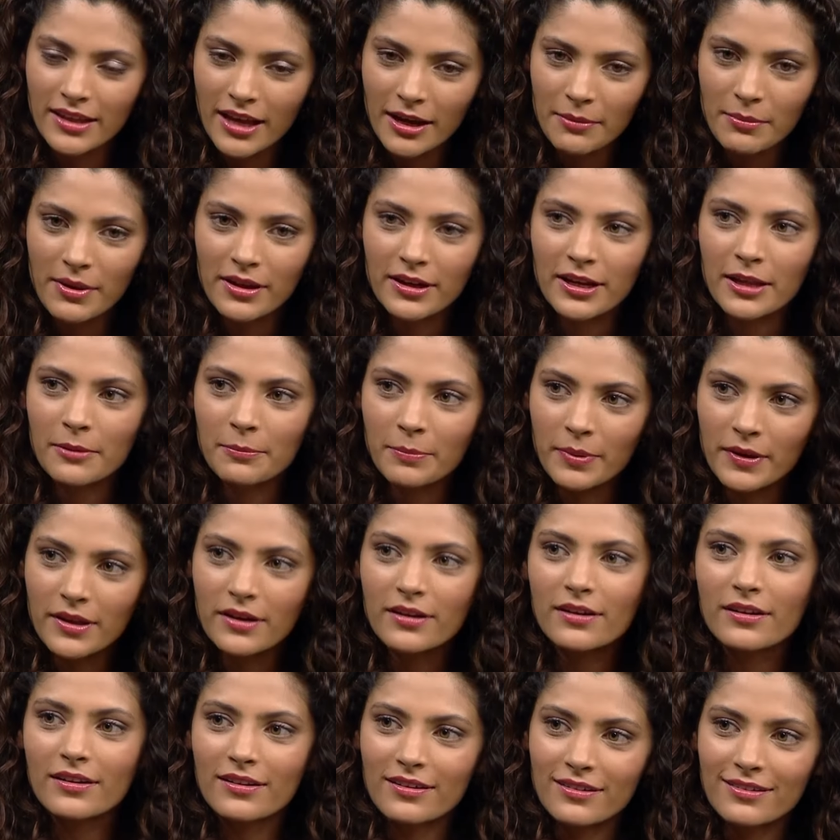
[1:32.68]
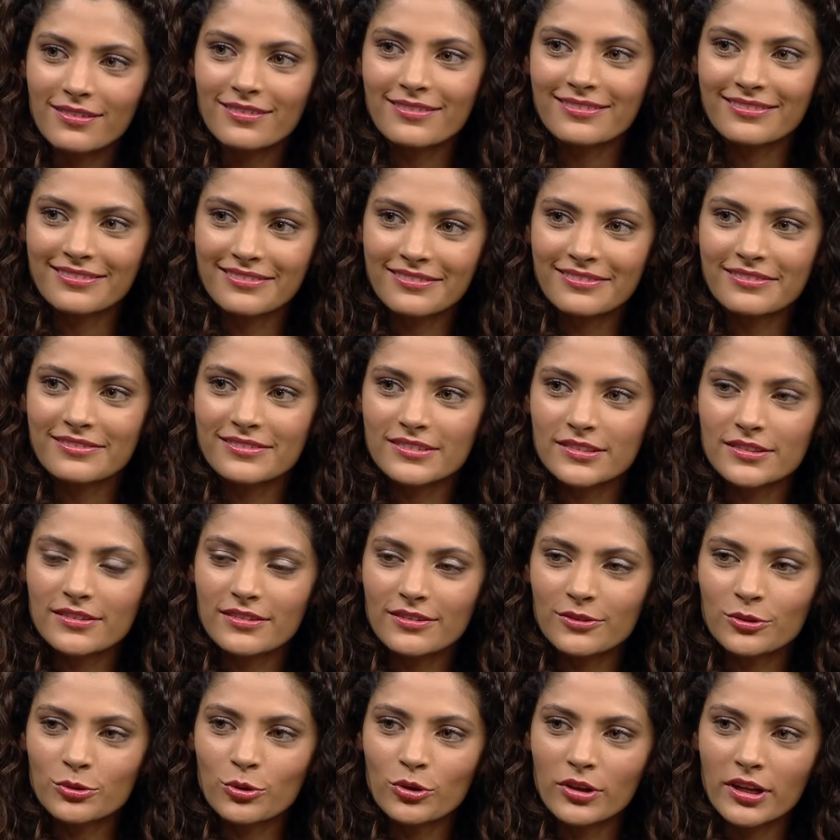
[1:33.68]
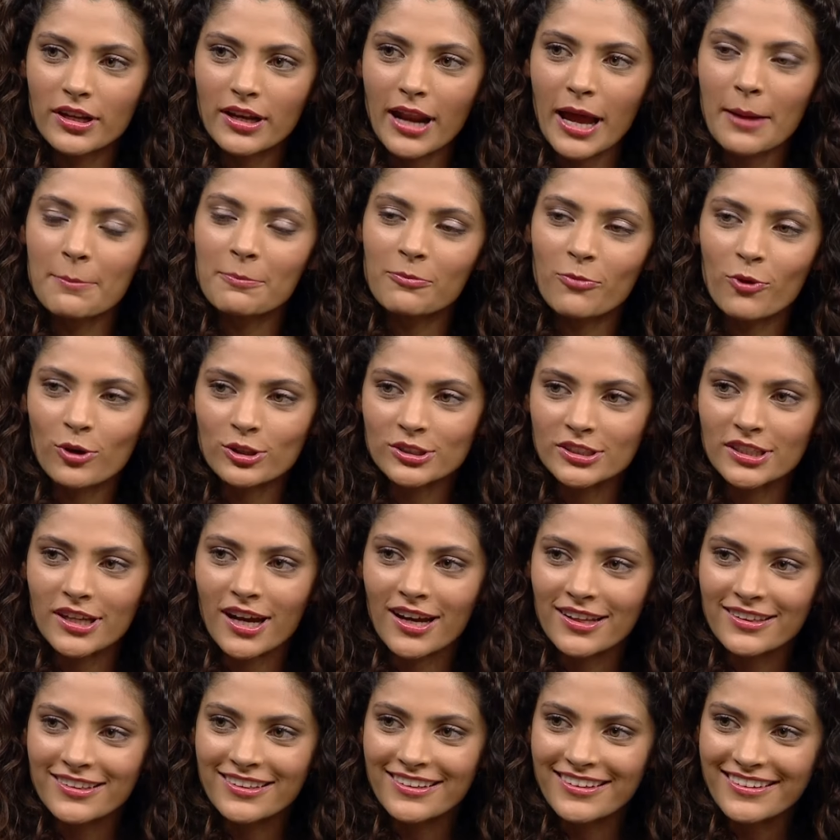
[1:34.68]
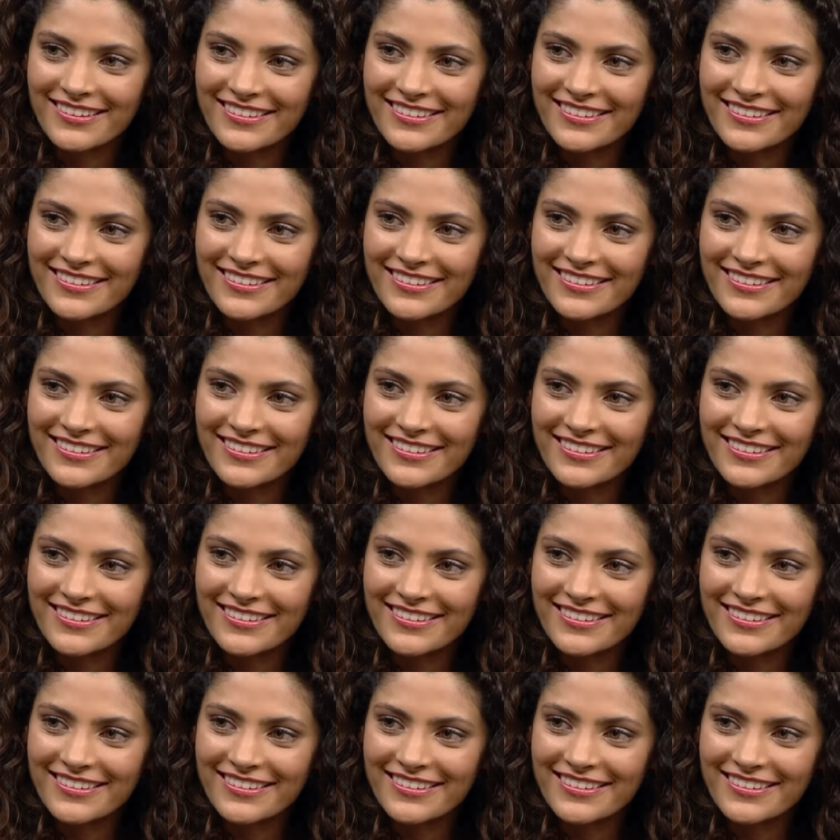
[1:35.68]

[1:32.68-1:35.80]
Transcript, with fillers: लिया मैंने फिर उन्होंने रैम्प वॉक सिखा दिया